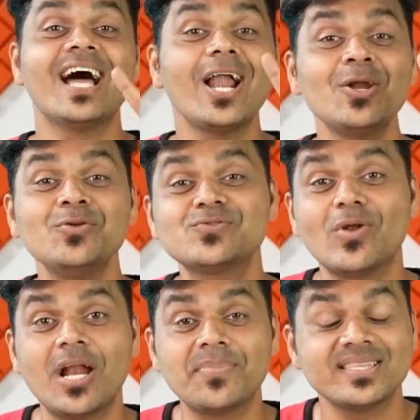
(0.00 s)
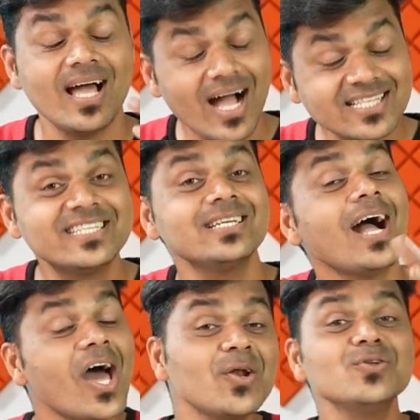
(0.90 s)
நாலு நியூஸ் சொல்லலான்னு பார்த்தா அச்சின்னு
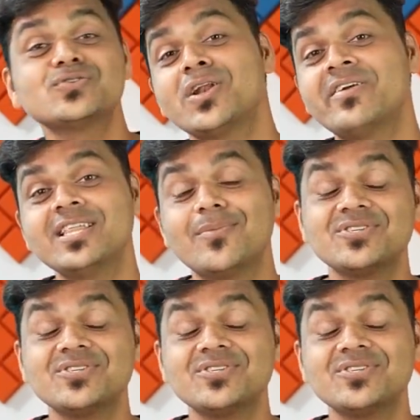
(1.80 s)
ஆறு நியூஸ் சொல்ல வேண்டியதாக